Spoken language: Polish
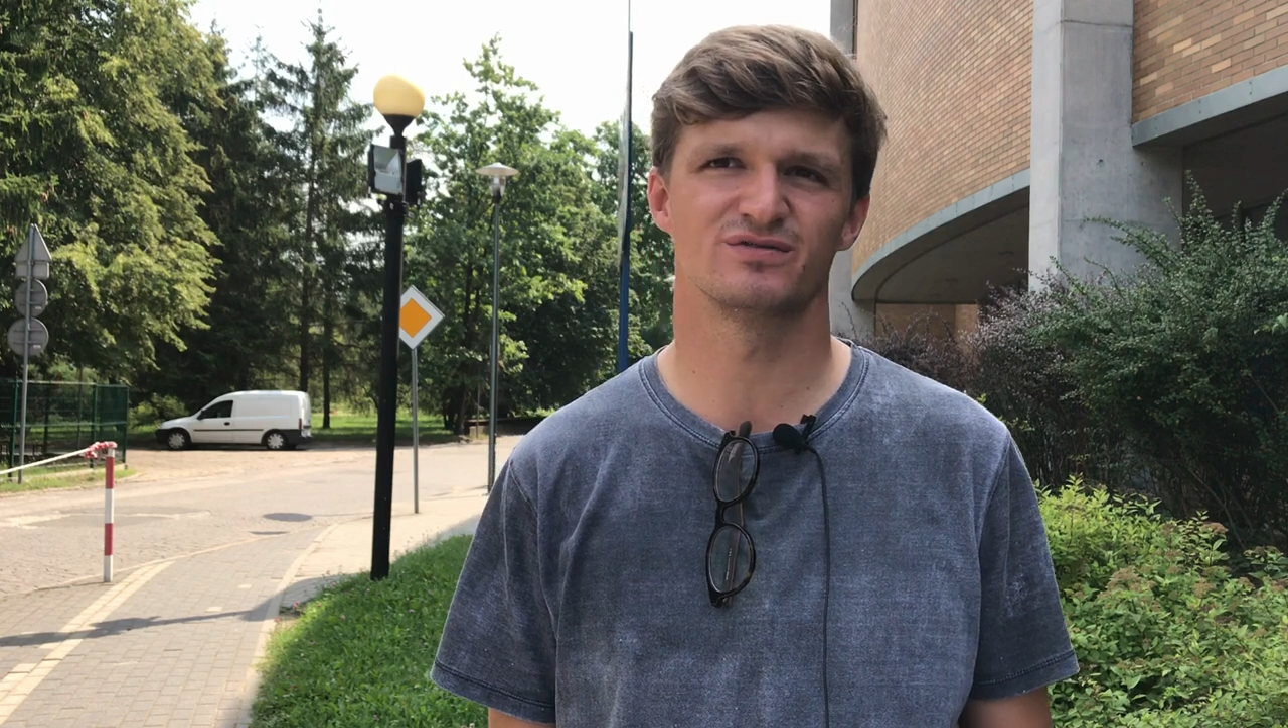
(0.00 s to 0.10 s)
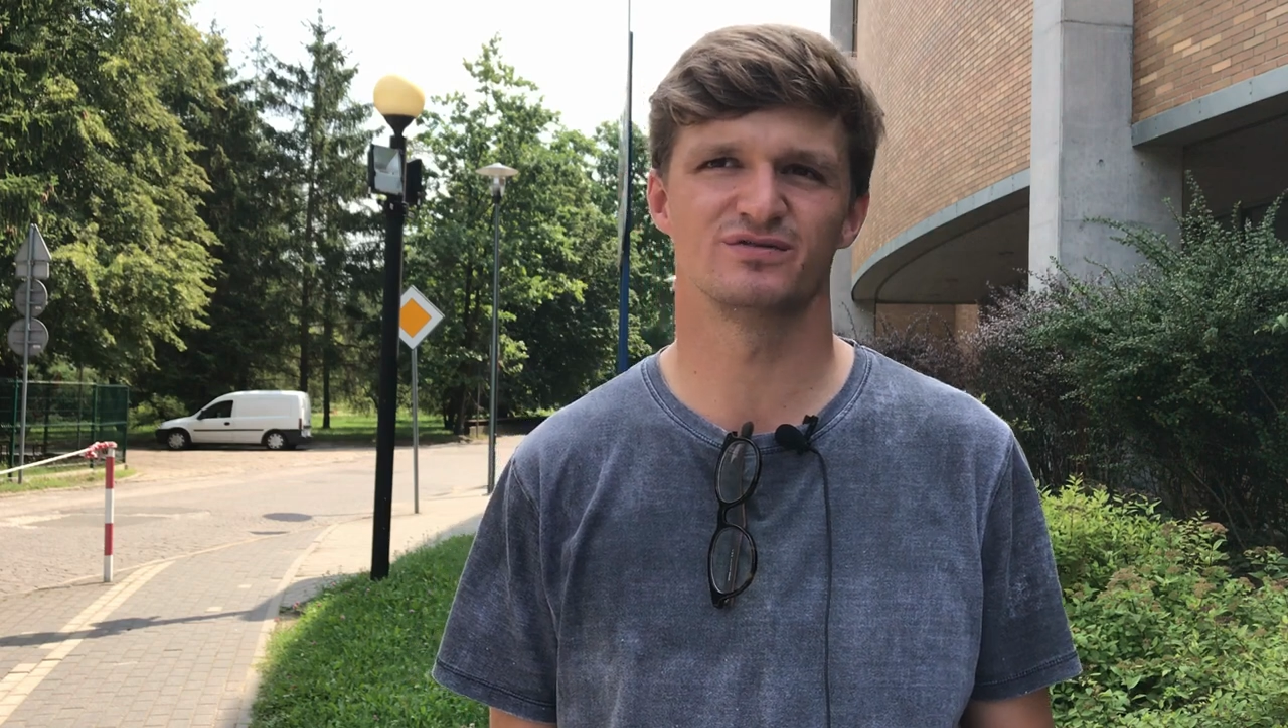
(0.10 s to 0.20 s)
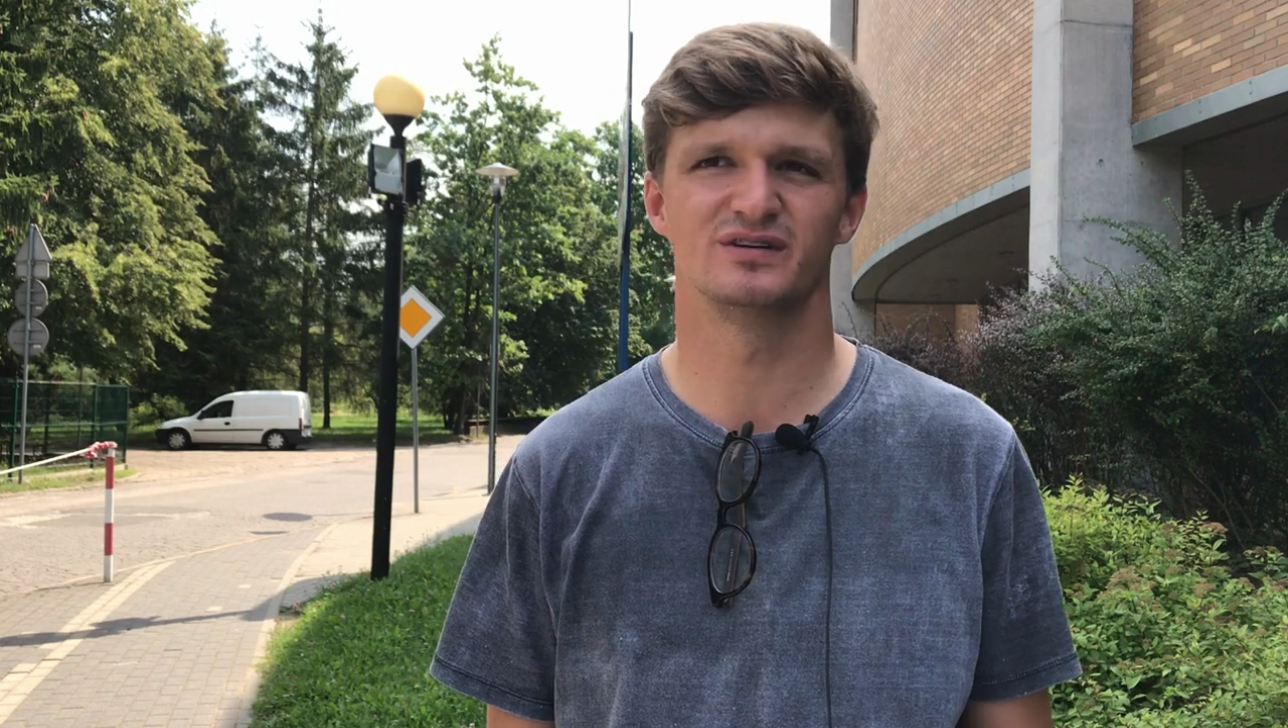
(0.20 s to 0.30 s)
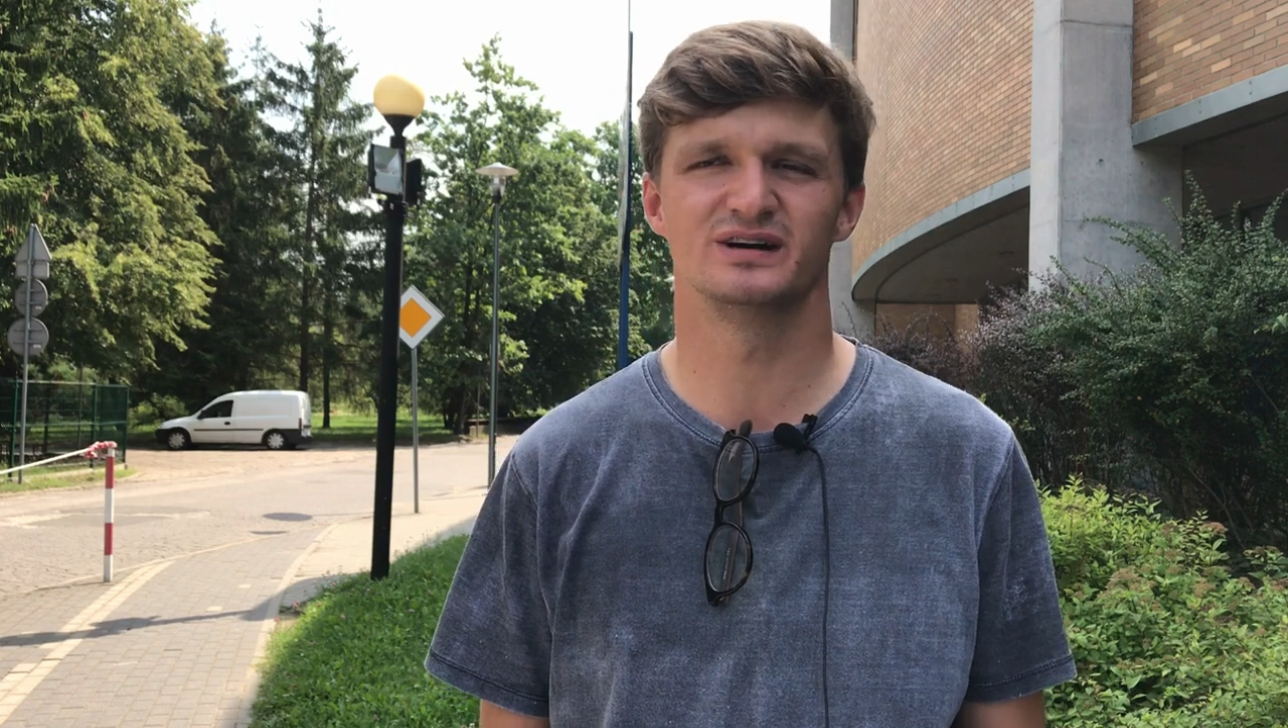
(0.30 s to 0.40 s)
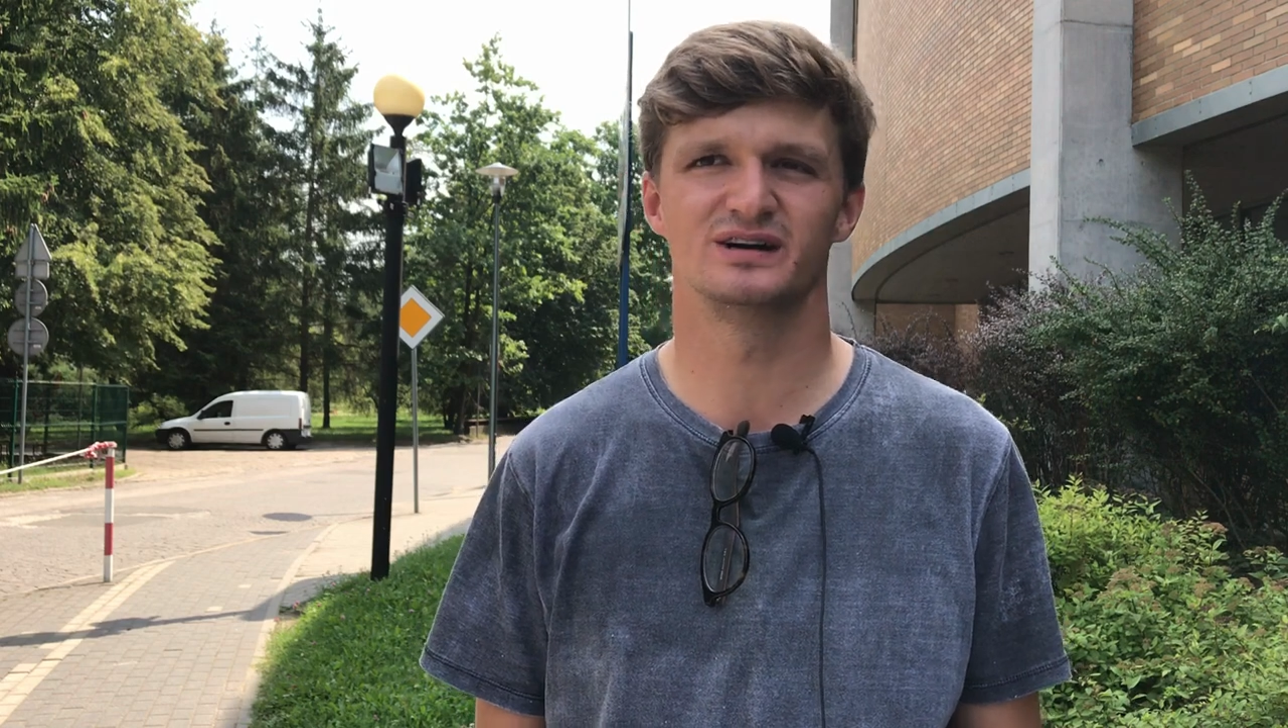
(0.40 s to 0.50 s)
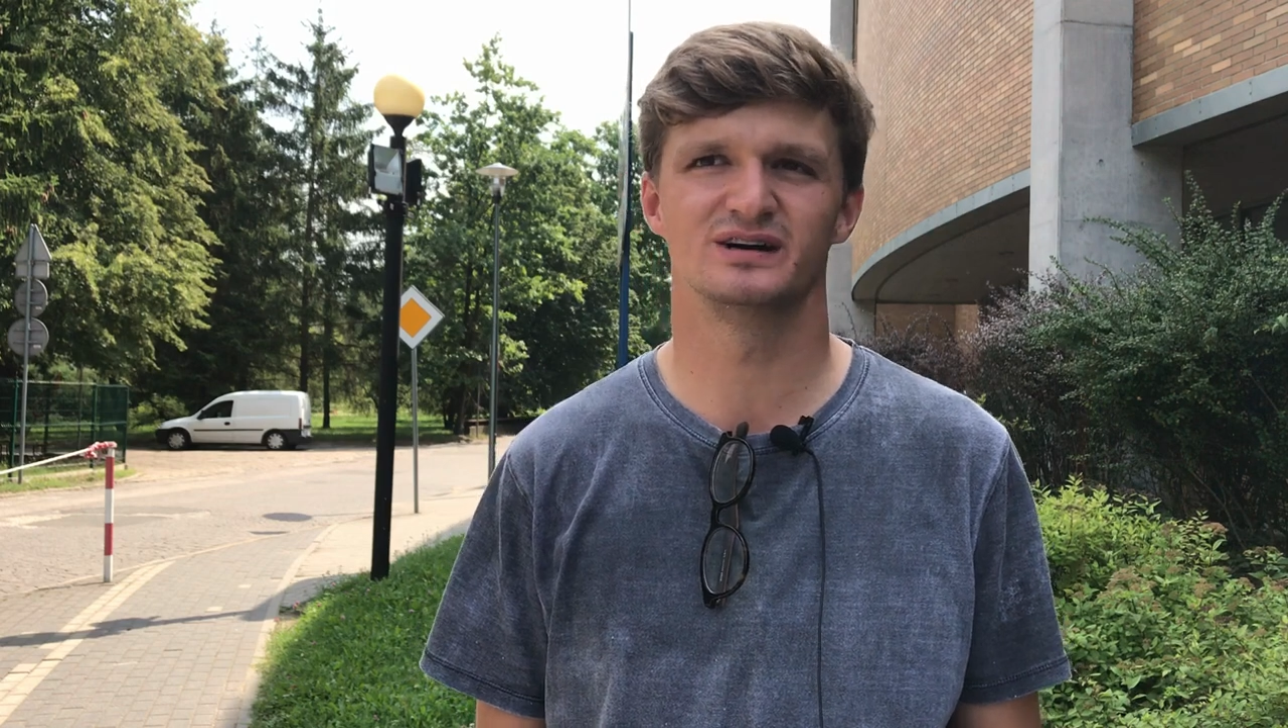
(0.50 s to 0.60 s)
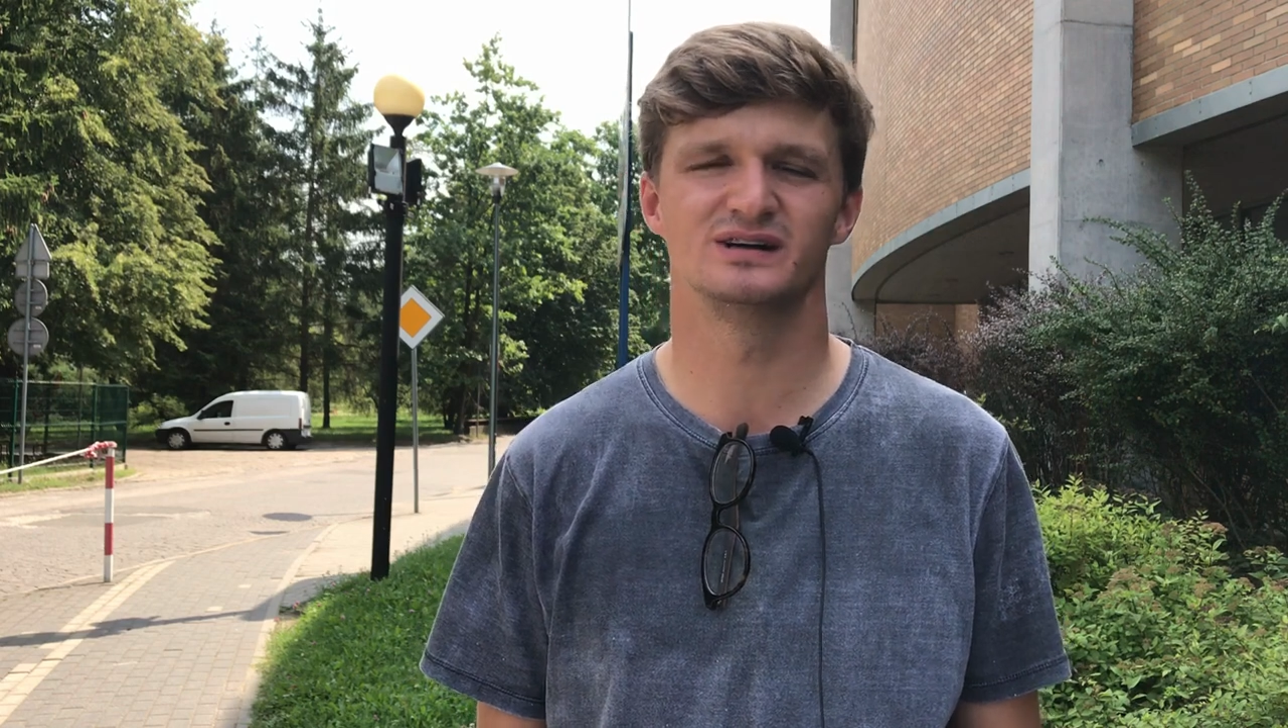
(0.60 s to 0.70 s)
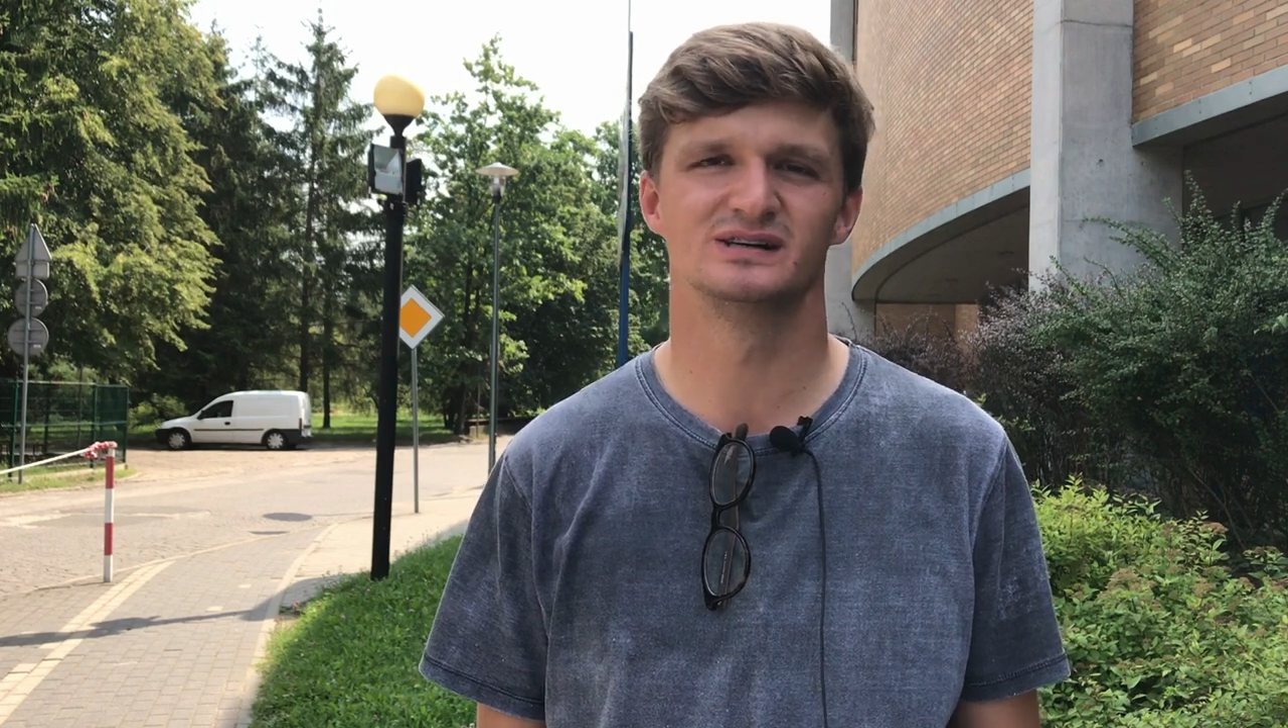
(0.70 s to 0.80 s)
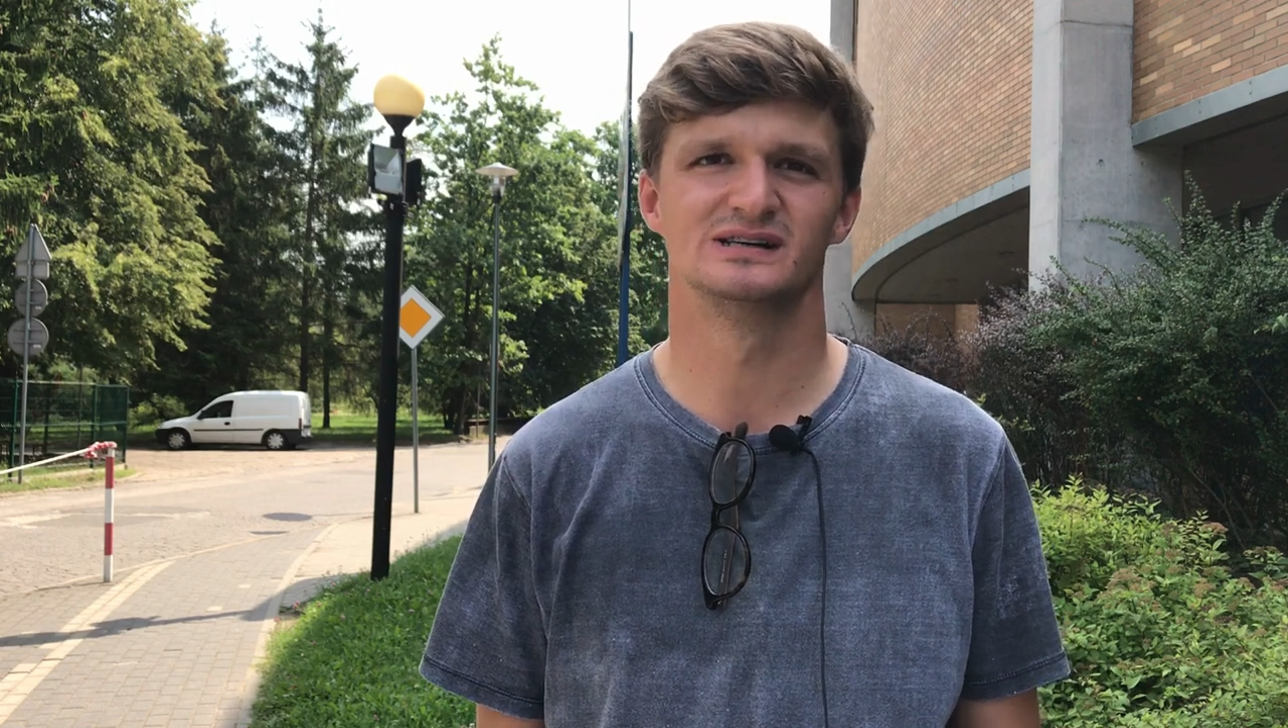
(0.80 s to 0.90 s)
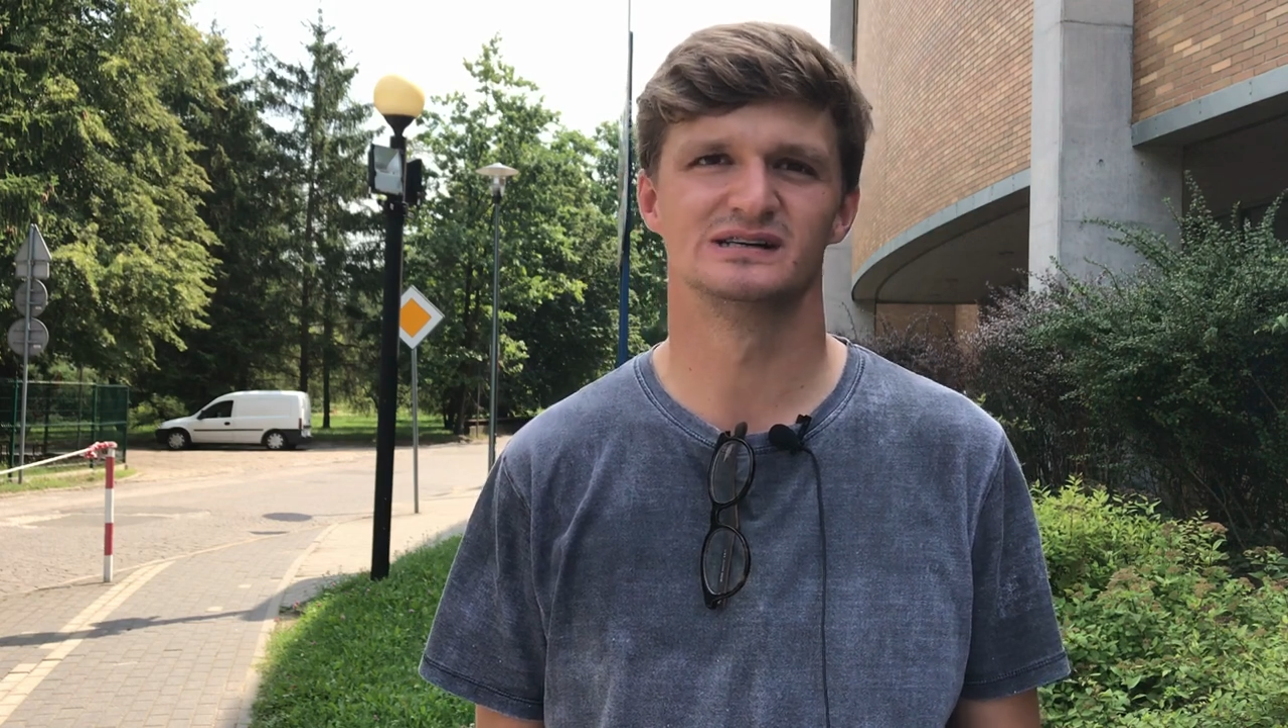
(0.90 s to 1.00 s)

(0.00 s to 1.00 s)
w, e,